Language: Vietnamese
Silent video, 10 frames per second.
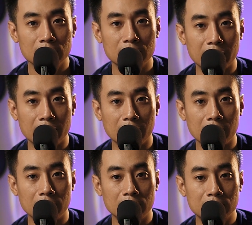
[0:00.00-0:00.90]

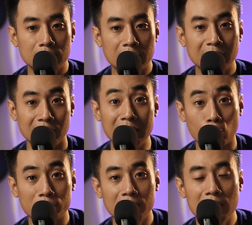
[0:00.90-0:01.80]
thì cái chữ
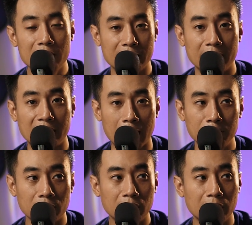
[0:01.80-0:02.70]
đầu tư nó hơi nhạy
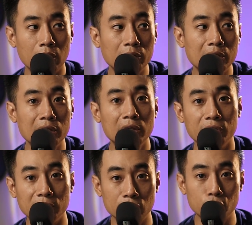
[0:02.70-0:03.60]
cảm tại vì đối với những
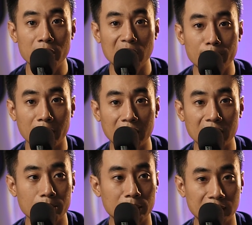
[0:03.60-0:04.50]
người chuyên như mình á
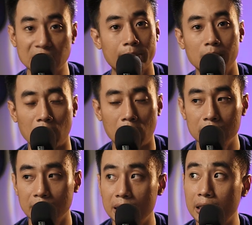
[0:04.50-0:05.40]
thì mình sẵn sàng mình bỏ
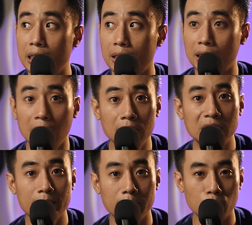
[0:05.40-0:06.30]
những cái tiền lớn
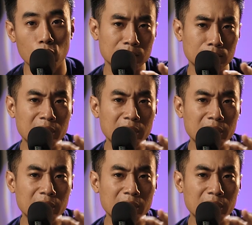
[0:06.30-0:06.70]
để mình mua